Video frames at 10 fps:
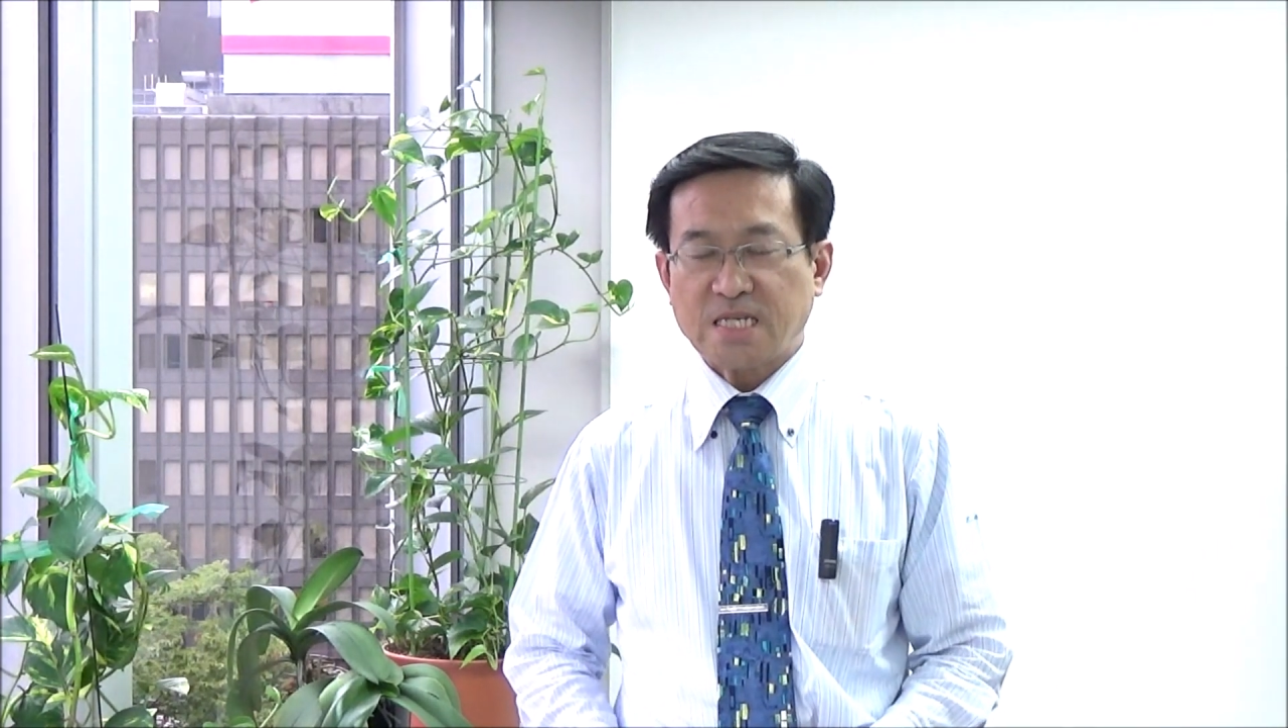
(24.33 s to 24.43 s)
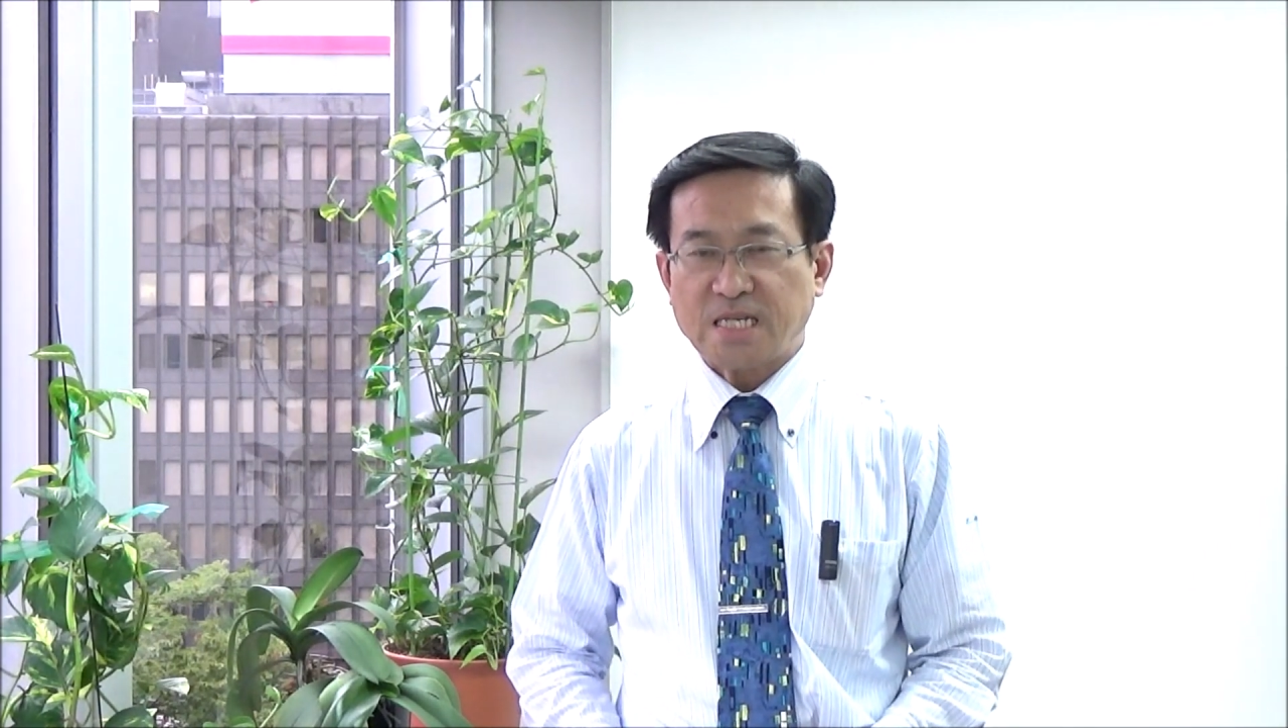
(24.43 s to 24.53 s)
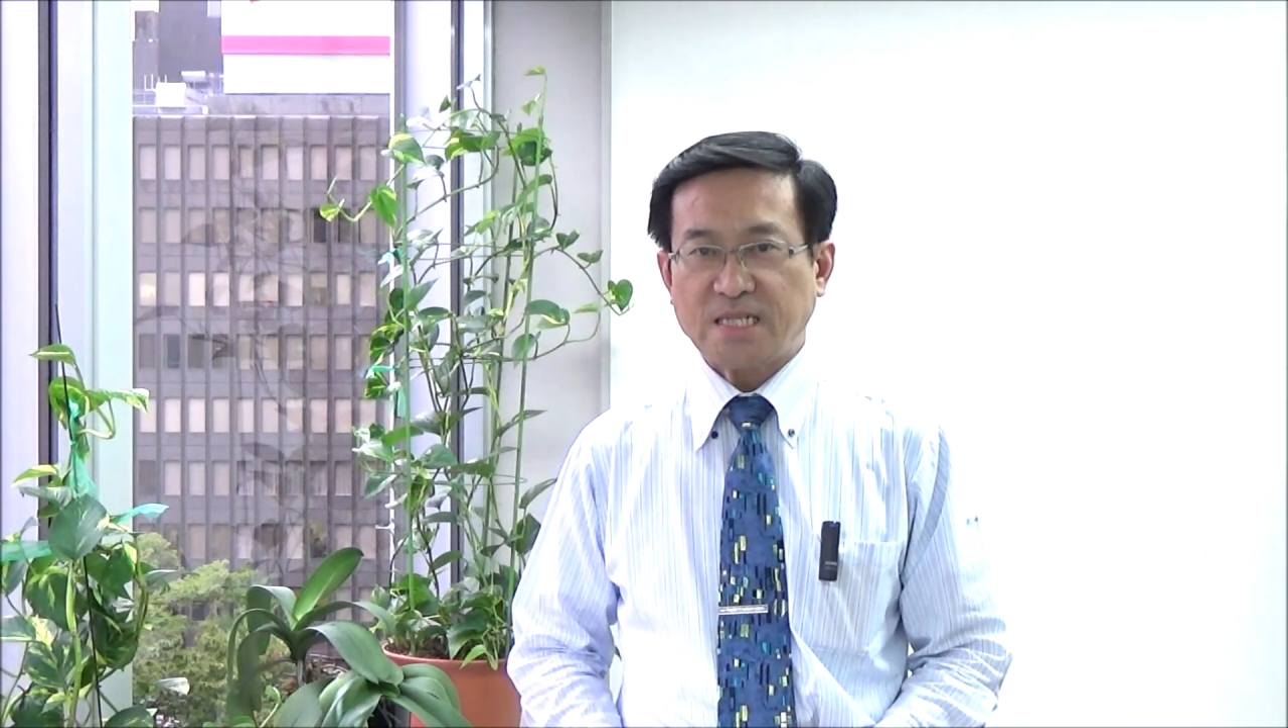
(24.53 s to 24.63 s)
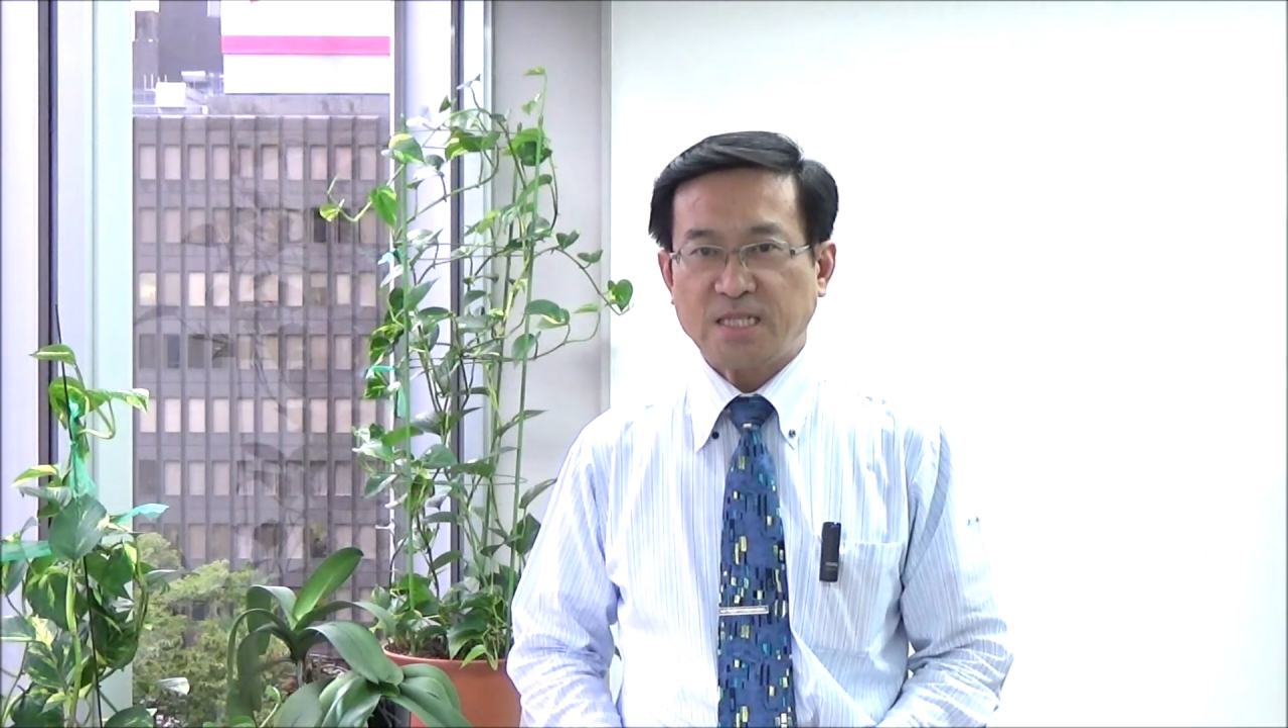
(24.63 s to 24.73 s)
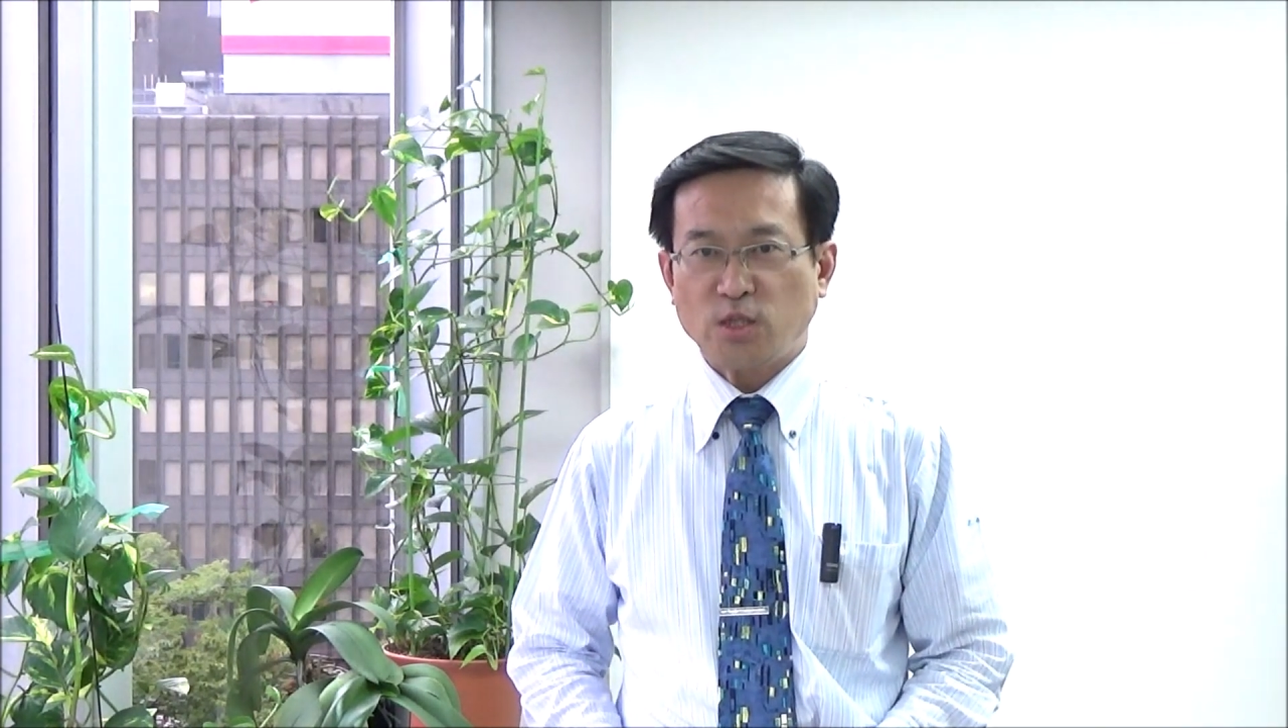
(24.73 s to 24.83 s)

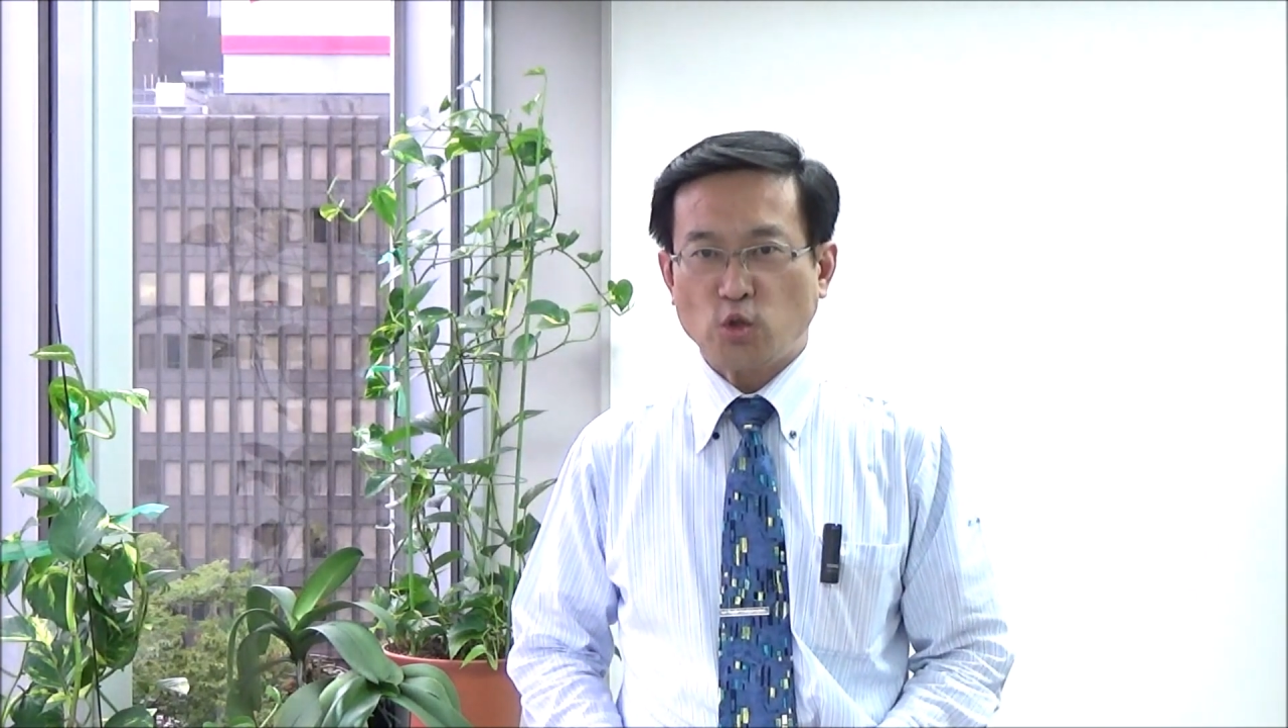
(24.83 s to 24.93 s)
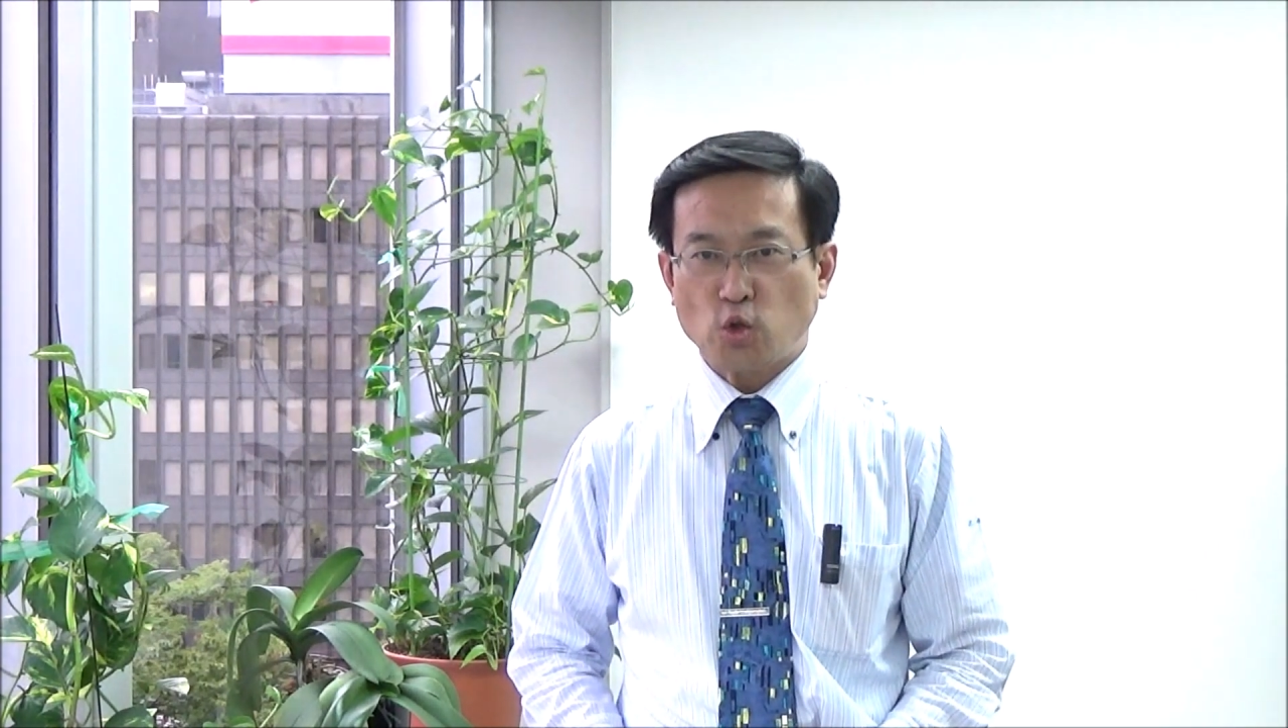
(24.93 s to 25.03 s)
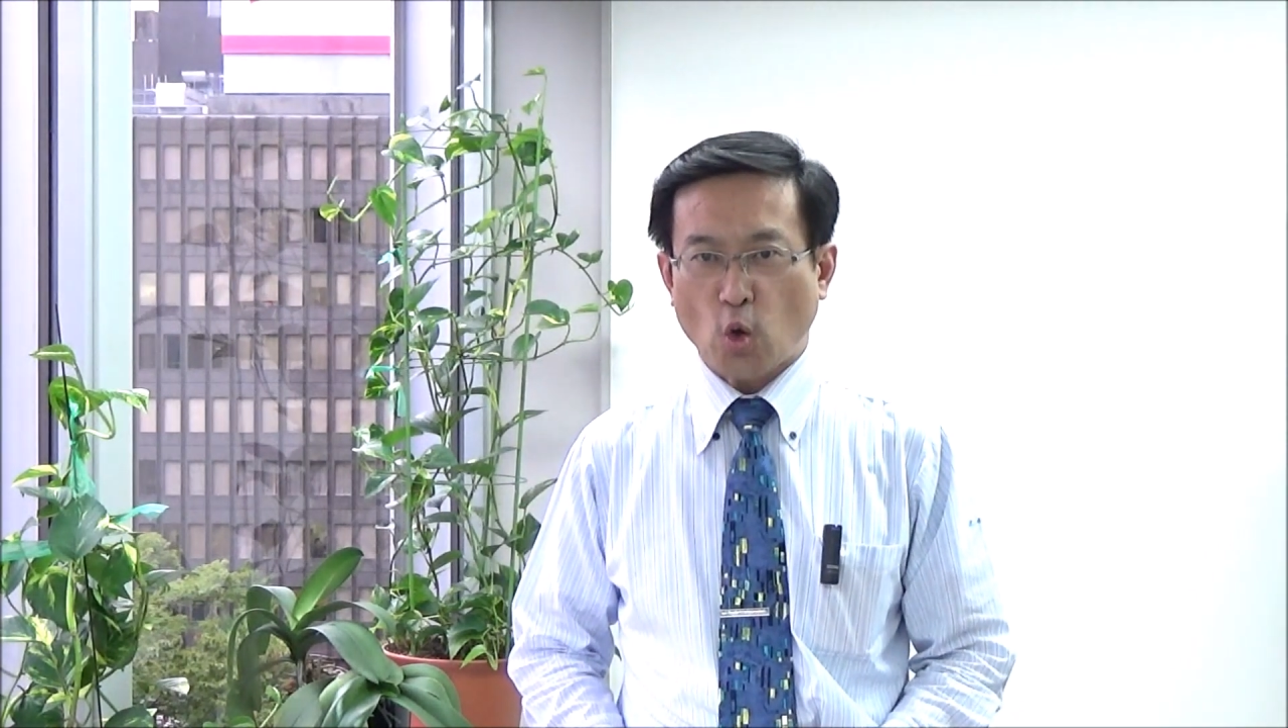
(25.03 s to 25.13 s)
新